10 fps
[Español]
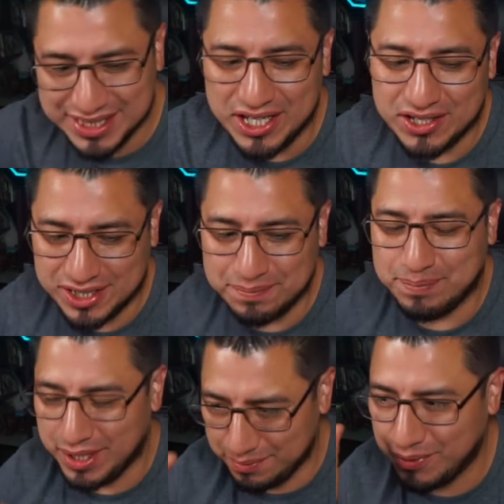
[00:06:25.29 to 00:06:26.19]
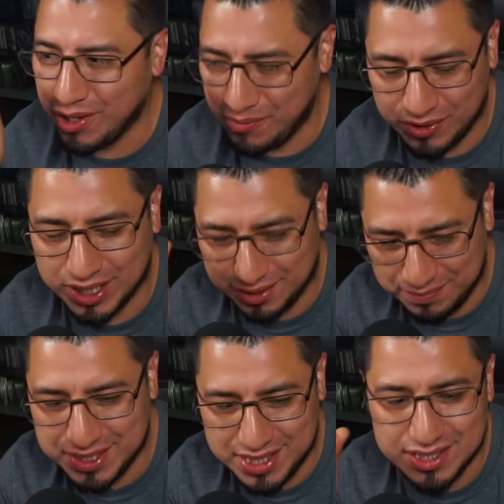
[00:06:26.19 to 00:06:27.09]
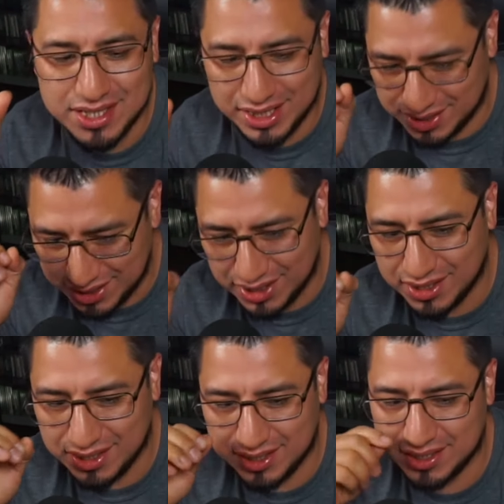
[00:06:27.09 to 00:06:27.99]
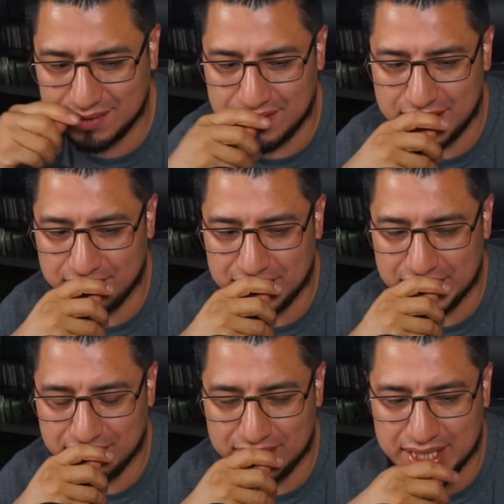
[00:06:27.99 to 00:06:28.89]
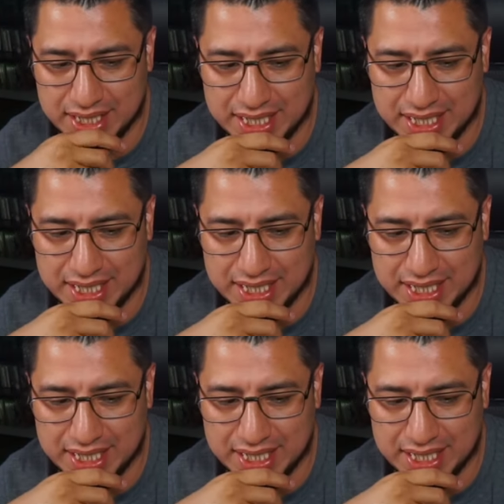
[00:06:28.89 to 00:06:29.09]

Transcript: no, sí, poco a poco, denme chance y sí, y sí va, va, va a